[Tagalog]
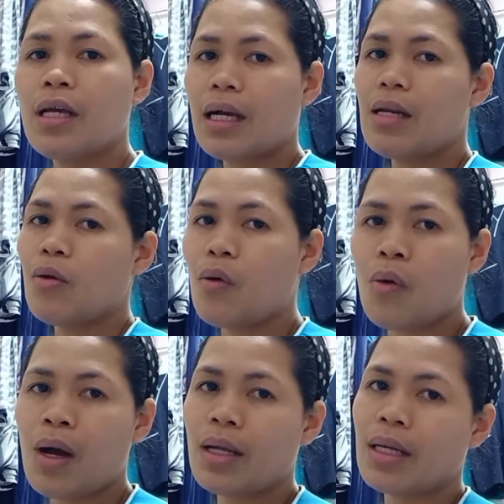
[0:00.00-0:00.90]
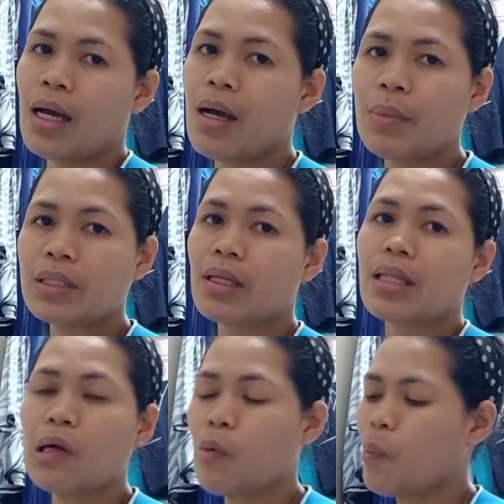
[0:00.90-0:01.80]
kalokohan na
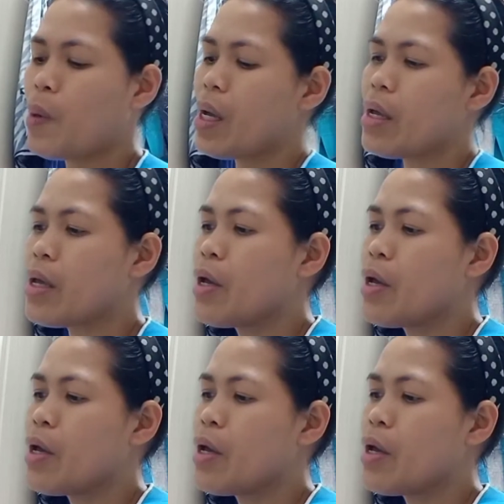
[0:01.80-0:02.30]
magtatagumpay.